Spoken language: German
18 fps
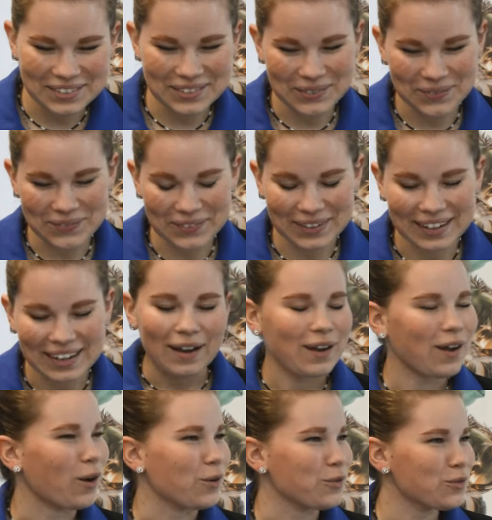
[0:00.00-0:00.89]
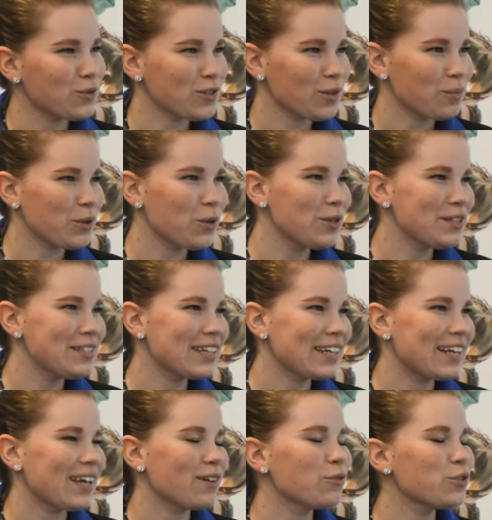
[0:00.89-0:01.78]
Voll super. Kannst du uns einmal kurz
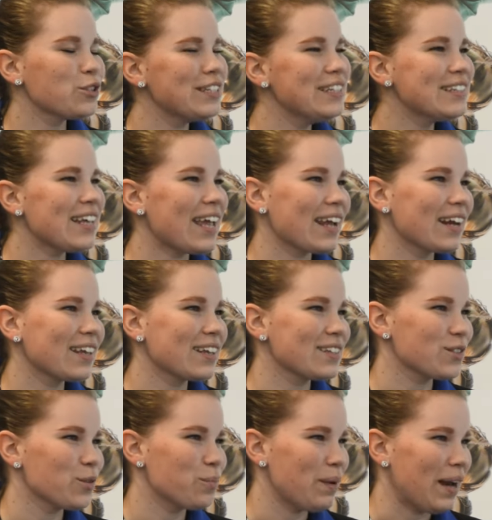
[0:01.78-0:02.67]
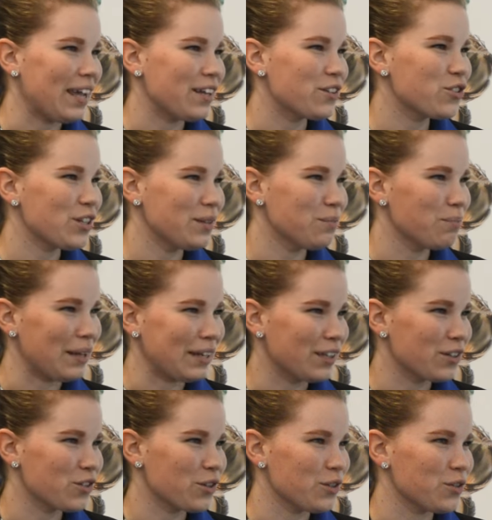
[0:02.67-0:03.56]
erklären, was ist eigentlich ein Supply Chain
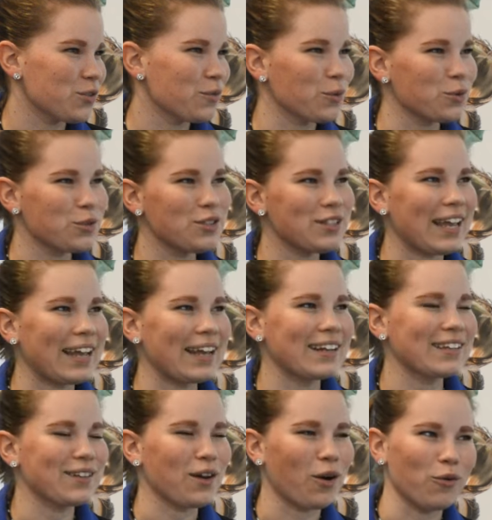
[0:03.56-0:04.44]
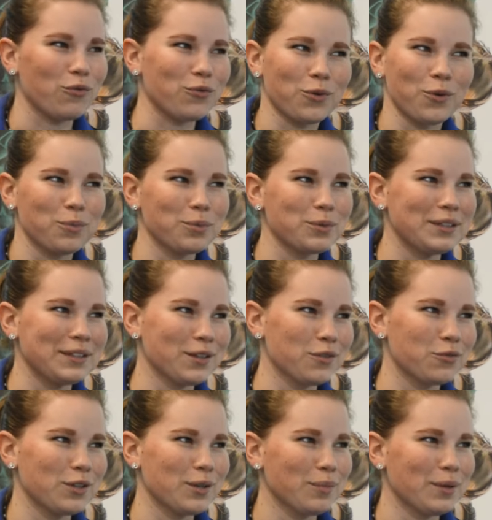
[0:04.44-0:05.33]
Manager? Also was ist eigentlich der Aufgabe in
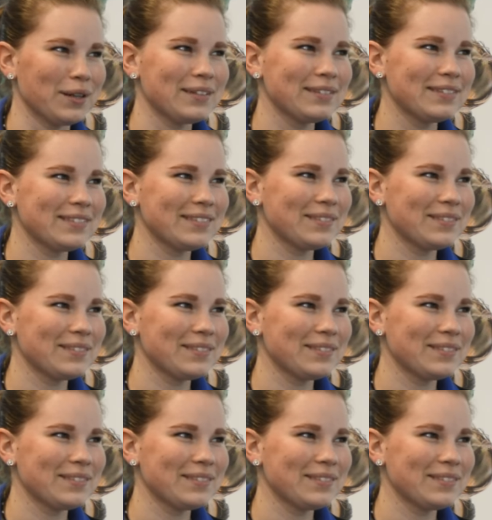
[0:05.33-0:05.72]
der Firma?